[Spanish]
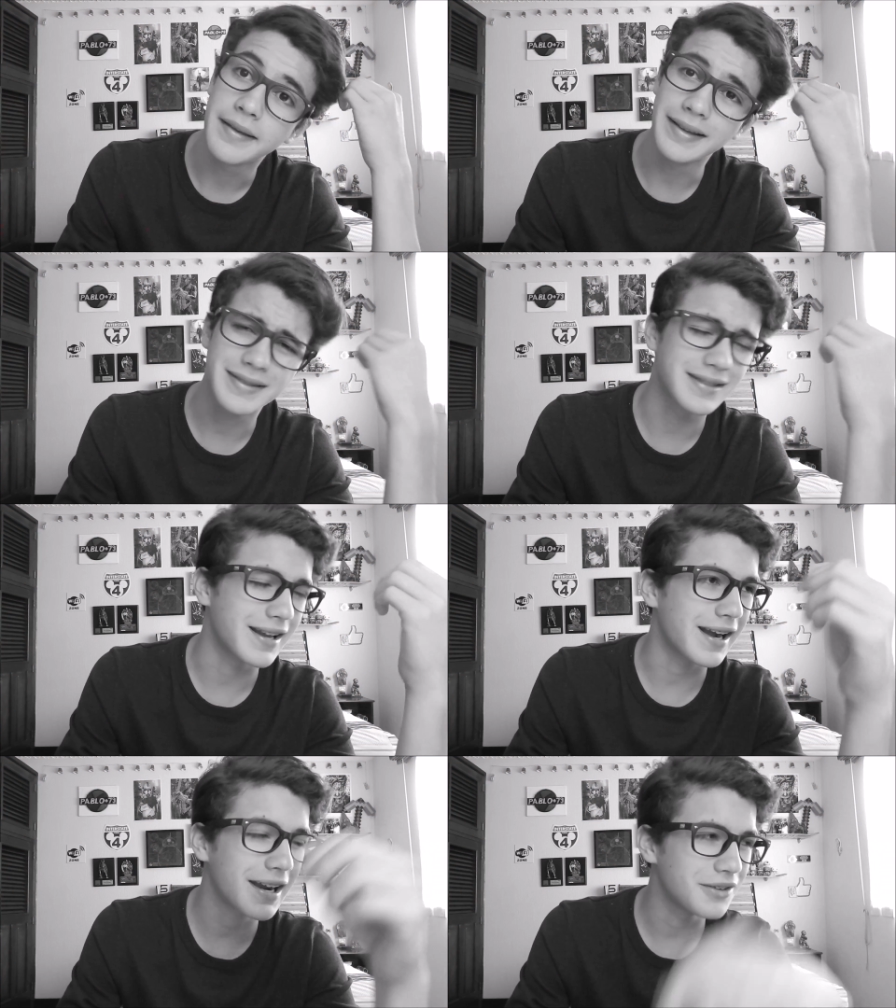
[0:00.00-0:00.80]
Es
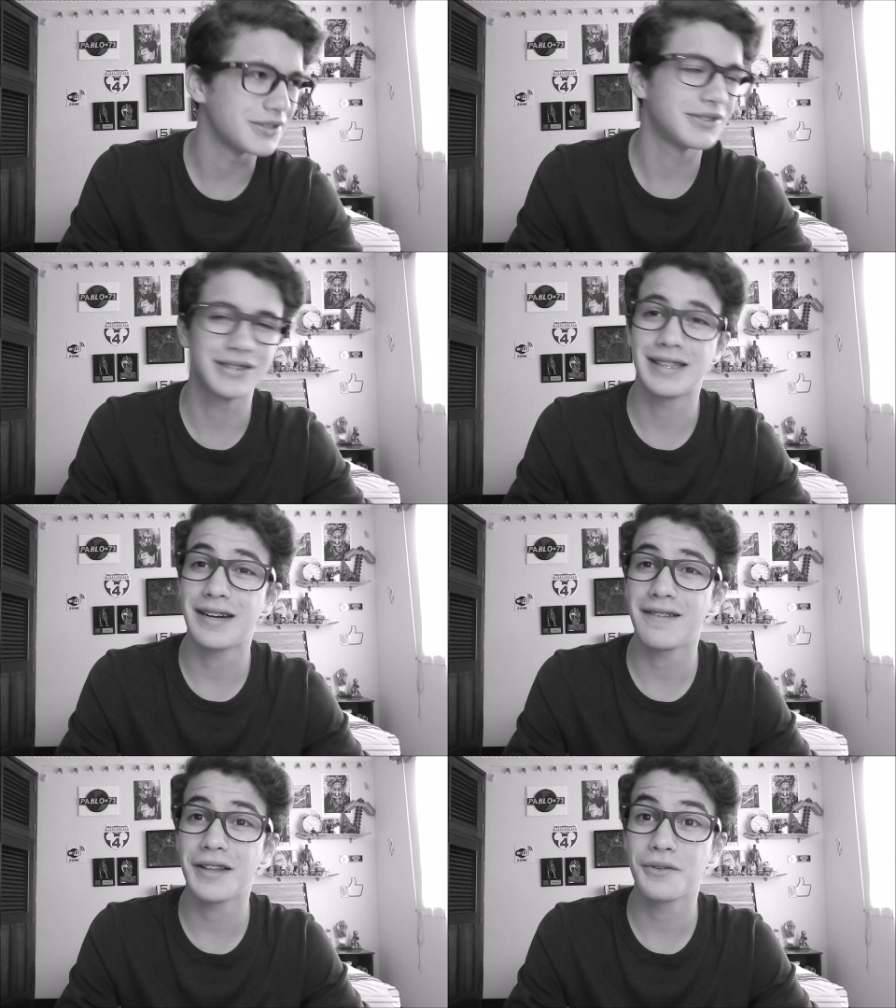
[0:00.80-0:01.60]
raro esto de
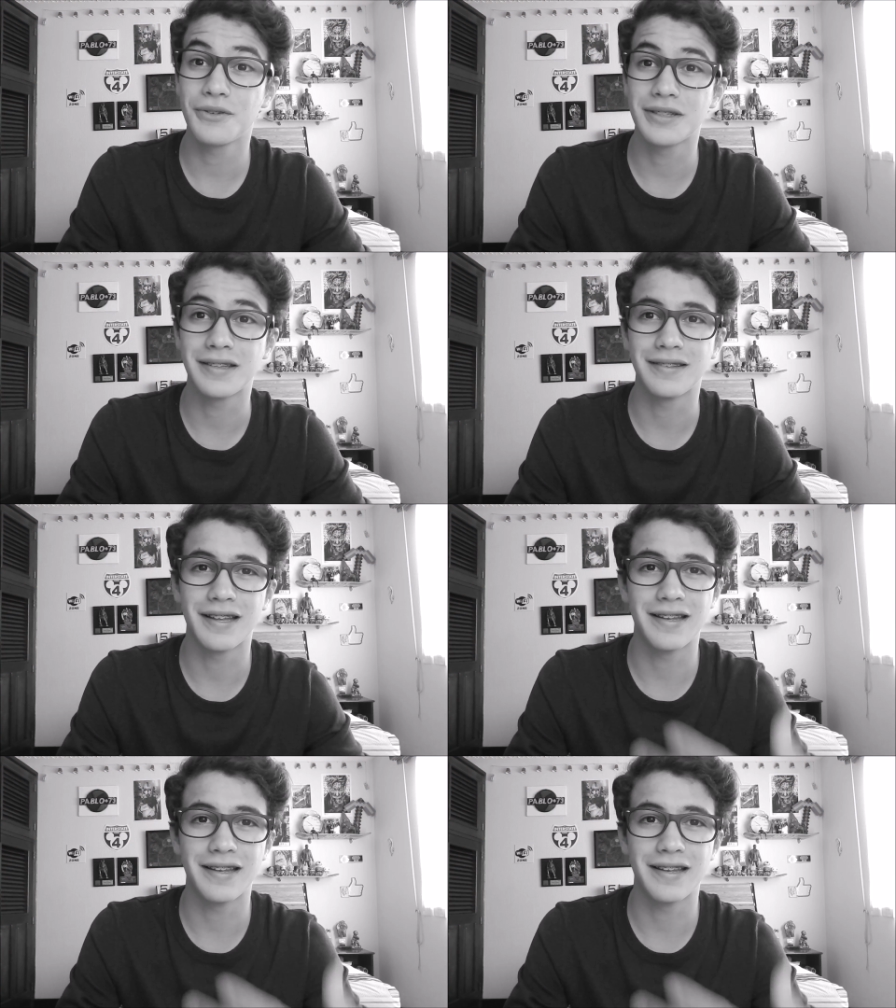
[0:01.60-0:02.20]
estar hablándonos en,